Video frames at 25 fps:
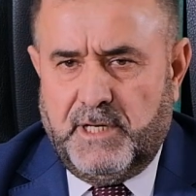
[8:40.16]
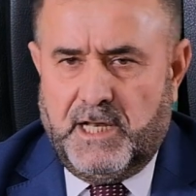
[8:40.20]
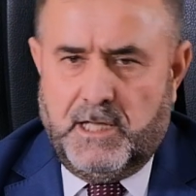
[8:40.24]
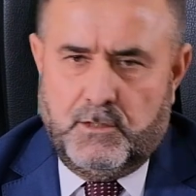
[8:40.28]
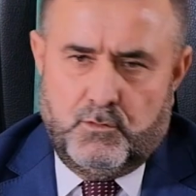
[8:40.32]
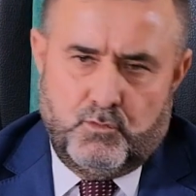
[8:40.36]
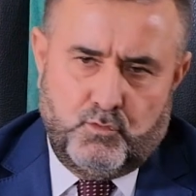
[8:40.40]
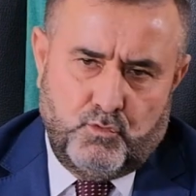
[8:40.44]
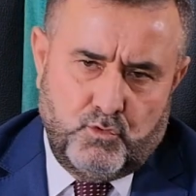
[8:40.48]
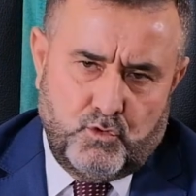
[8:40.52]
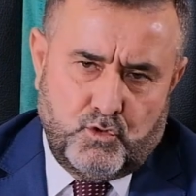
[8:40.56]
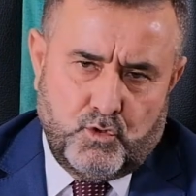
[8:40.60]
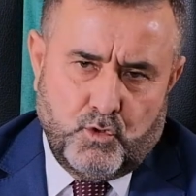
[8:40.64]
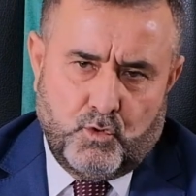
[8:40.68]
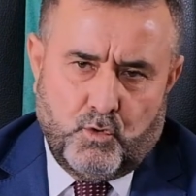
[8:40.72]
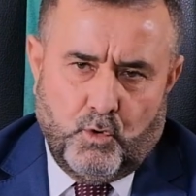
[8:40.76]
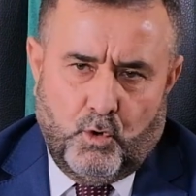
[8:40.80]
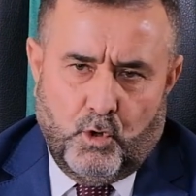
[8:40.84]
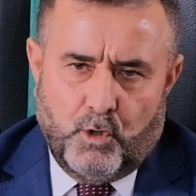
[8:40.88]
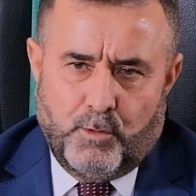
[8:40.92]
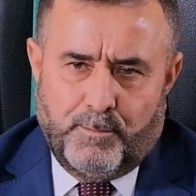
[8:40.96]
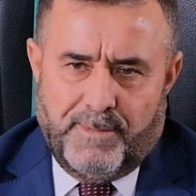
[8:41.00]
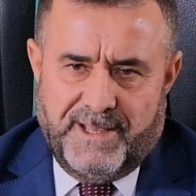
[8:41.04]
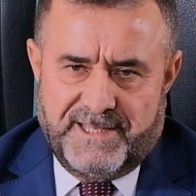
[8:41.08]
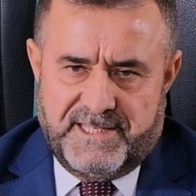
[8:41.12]
biraz düşük
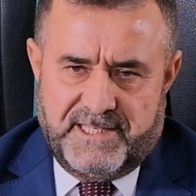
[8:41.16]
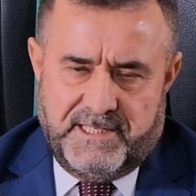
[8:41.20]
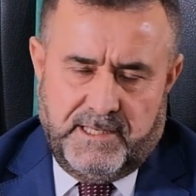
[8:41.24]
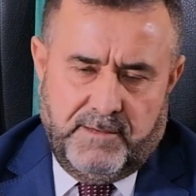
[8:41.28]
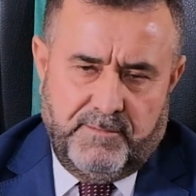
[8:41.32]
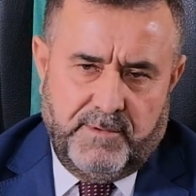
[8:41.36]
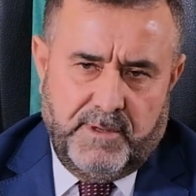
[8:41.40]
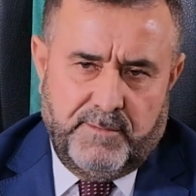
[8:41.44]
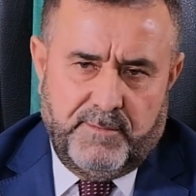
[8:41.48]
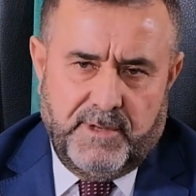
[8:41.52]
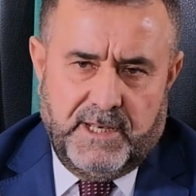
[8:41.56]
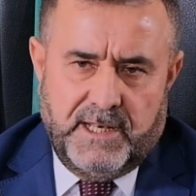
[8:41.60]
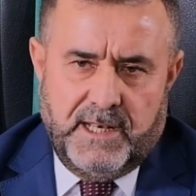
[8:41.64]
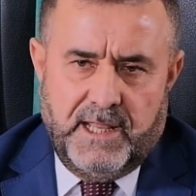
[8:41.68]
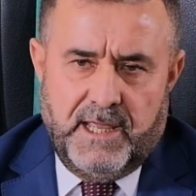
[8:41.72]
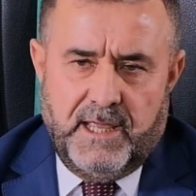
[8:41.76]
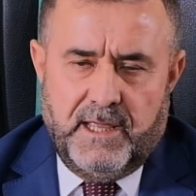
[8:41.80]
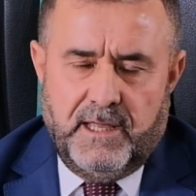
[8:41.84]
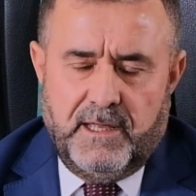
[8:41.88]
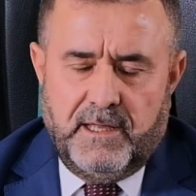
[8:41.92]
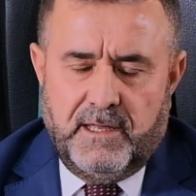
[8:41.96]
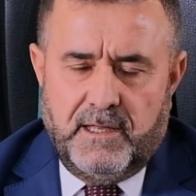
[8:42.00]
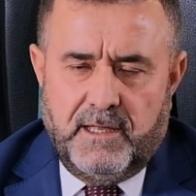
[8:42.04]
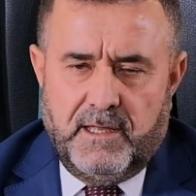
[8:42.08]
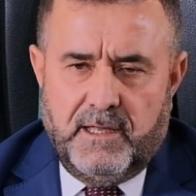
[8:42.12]
olması
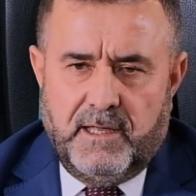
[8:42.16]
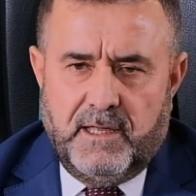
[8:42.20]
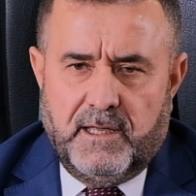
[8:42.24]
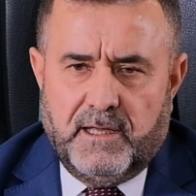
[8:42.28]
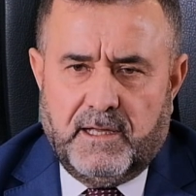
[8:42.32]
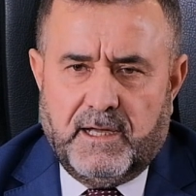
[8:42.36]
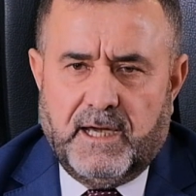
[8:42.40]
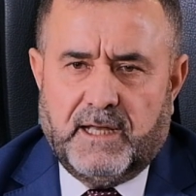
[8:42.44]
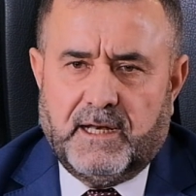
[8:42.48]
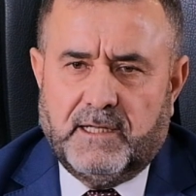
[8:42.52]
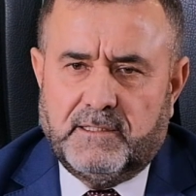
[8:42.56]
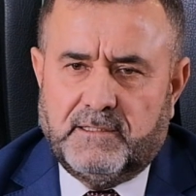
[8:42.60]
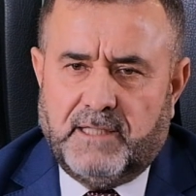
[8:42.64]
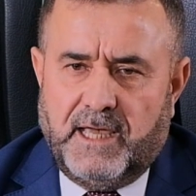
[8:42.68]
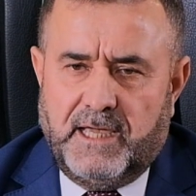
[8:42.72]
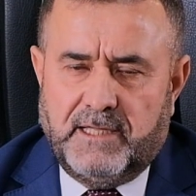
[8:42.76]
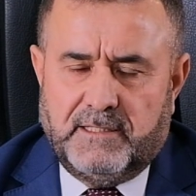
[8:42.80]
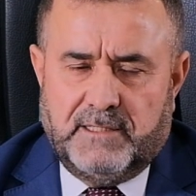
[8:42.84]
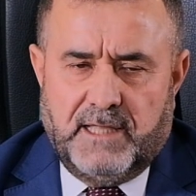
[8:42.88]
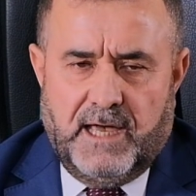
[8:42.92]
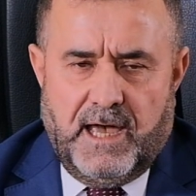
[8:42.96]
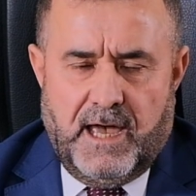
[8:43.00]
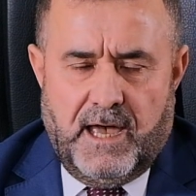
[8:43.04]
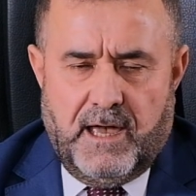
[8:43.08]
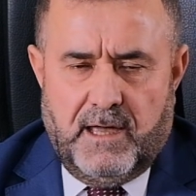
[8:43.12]
sebebiyle
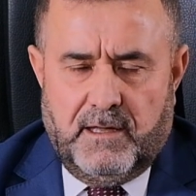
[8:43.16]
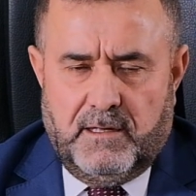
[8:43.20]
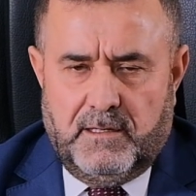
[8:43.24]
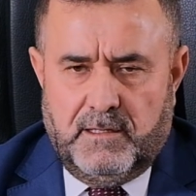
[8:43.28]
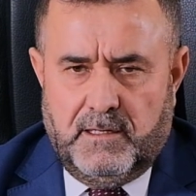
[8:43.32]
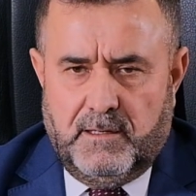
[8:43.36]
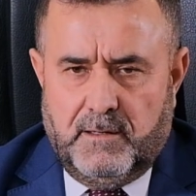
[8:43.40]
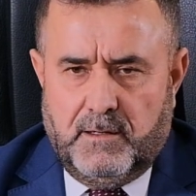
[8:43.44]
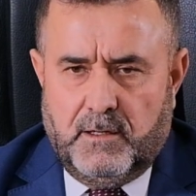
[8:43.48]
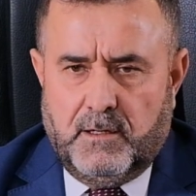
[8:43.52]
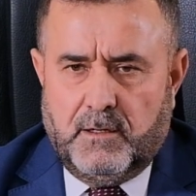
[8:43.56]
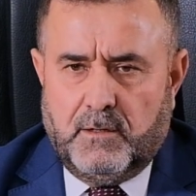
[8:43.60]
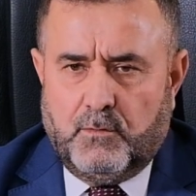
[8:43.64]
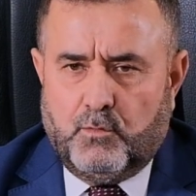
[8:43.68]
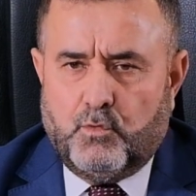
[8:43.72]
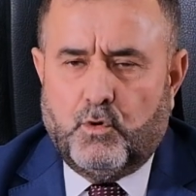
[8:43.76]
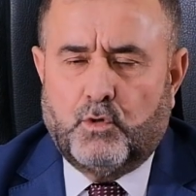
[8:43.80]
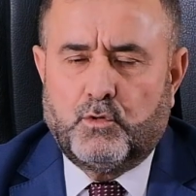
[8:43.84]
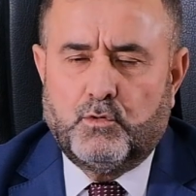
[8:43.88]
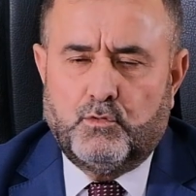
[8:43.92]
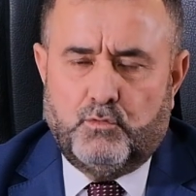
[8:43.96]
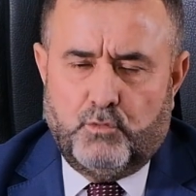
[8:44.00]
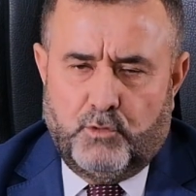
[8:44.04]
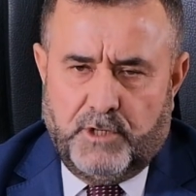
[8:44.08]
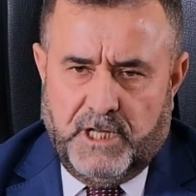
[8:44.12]
Karatay'da e,
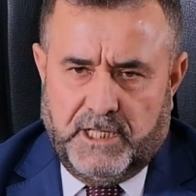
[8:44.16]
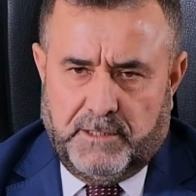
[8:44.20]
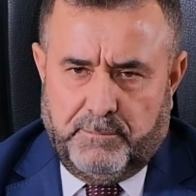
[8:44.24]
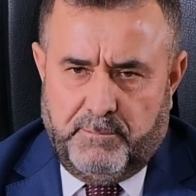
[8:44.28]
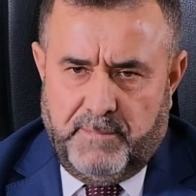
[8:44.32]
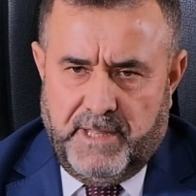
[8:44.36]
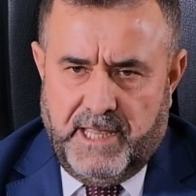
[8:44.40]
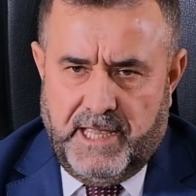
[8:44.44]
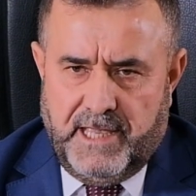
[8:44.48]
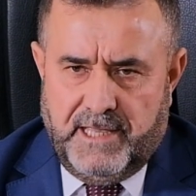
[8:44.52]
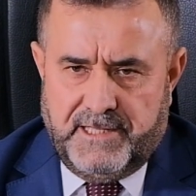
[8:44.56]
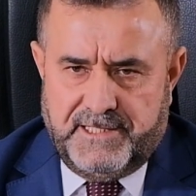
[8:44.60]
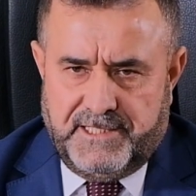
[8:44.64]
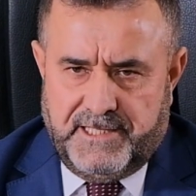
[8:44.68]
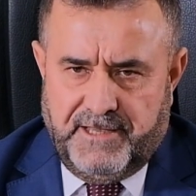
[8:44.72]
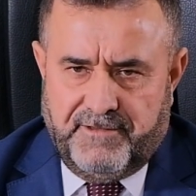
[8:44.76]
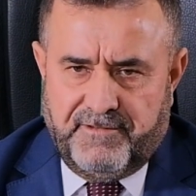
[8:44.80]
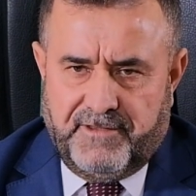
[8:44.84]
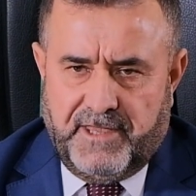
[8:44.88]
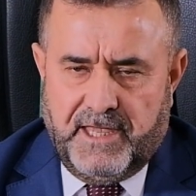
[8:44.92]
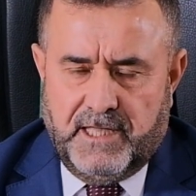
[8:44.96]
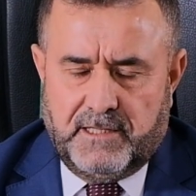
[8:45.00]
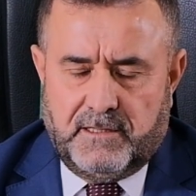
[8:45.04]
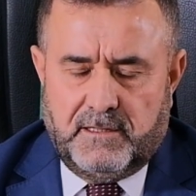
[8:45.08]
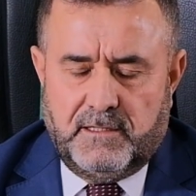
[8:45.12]
konut üretmeye
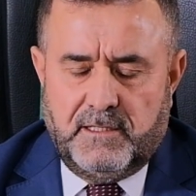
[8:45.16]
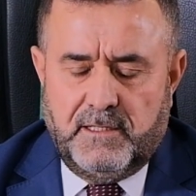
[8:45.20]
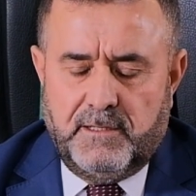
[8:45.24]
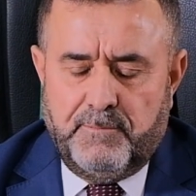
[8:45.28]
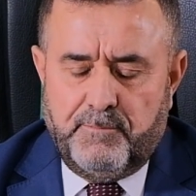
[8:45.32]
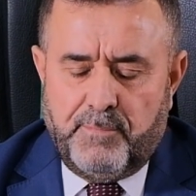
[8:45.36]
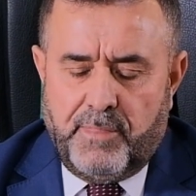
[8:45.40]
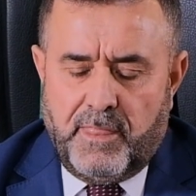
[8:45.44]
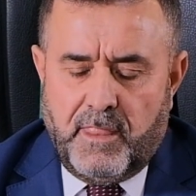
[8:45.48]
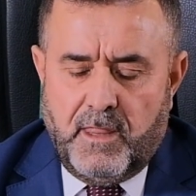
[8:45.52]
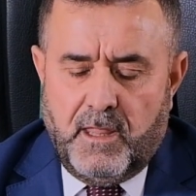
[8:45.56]
sevk etti.